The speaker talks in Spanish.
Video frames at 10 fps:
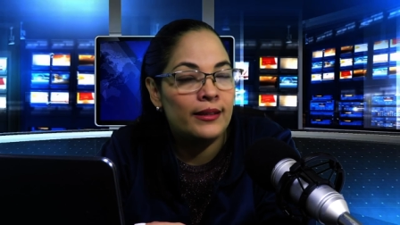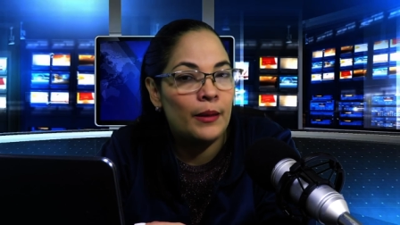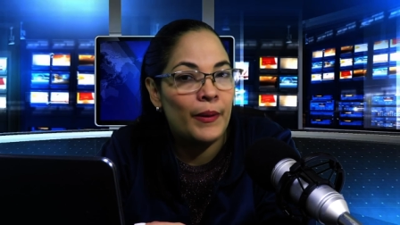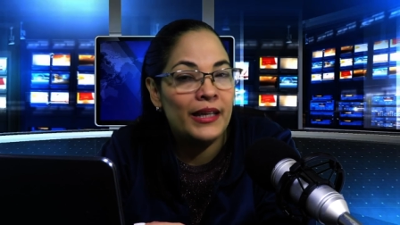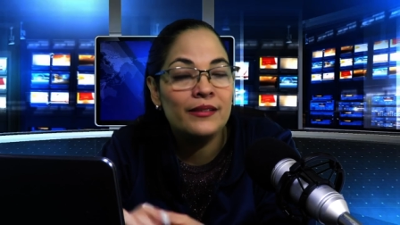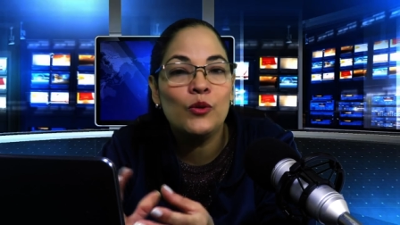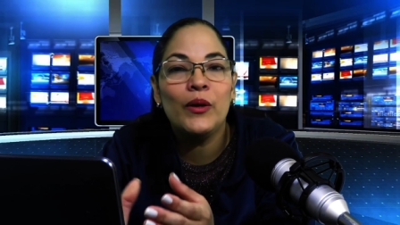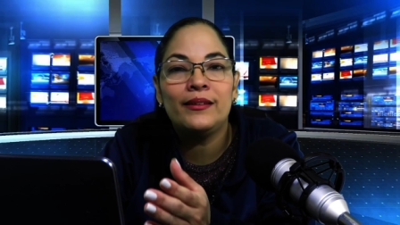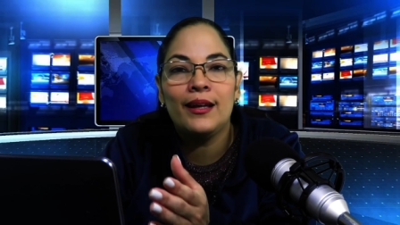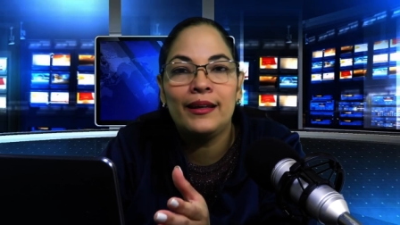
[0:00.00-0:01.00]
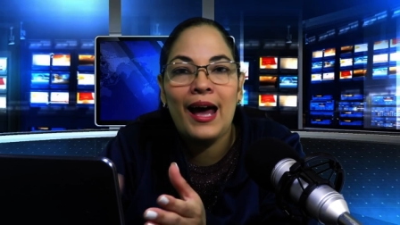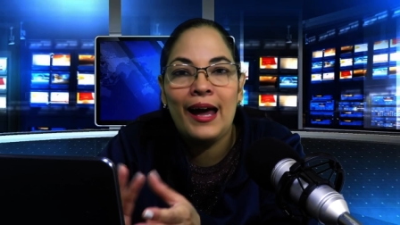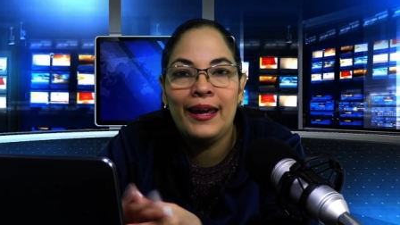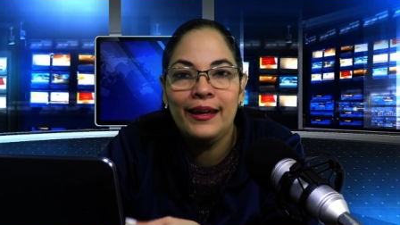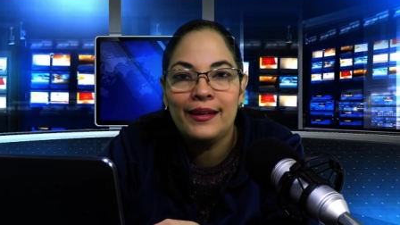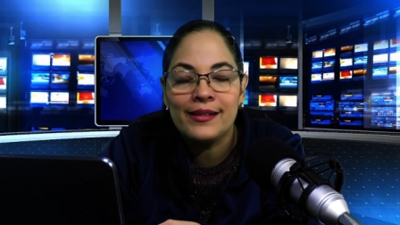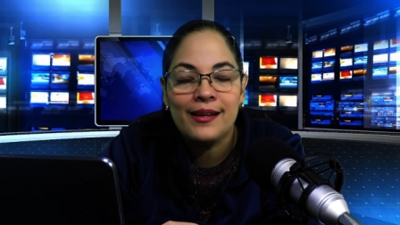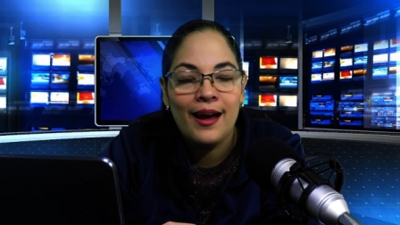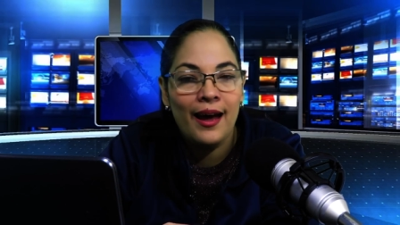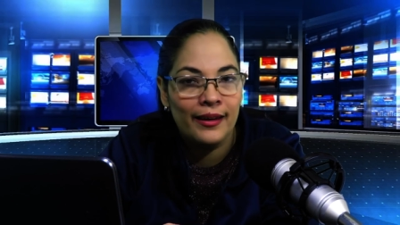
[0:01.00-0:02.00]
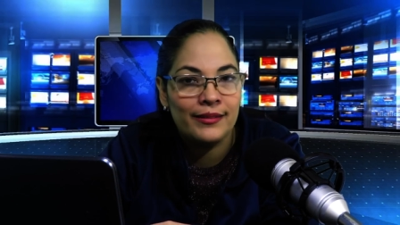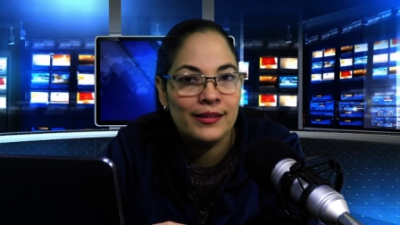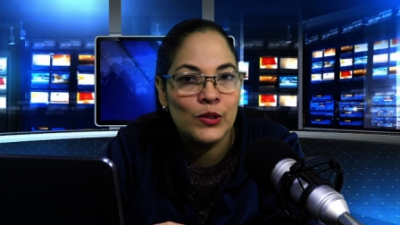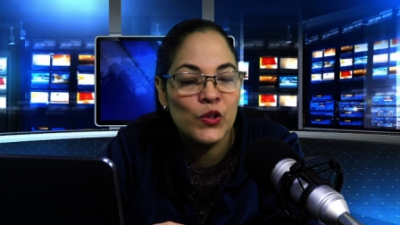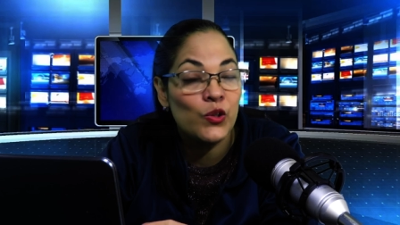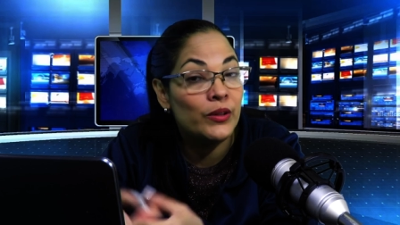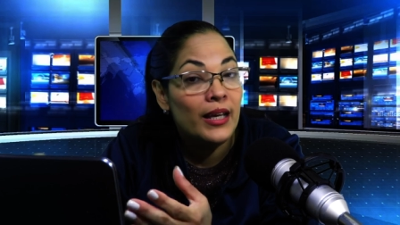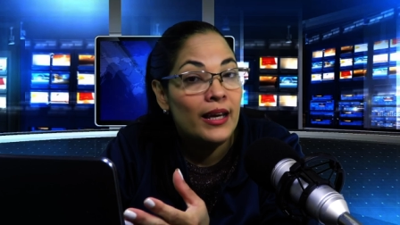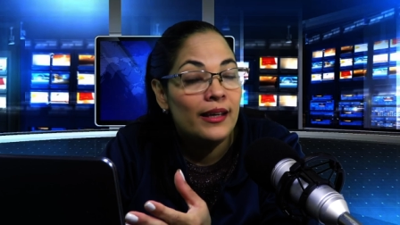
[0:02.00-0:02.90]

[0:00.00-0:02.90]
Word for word: de este país no están ajenas a esta situación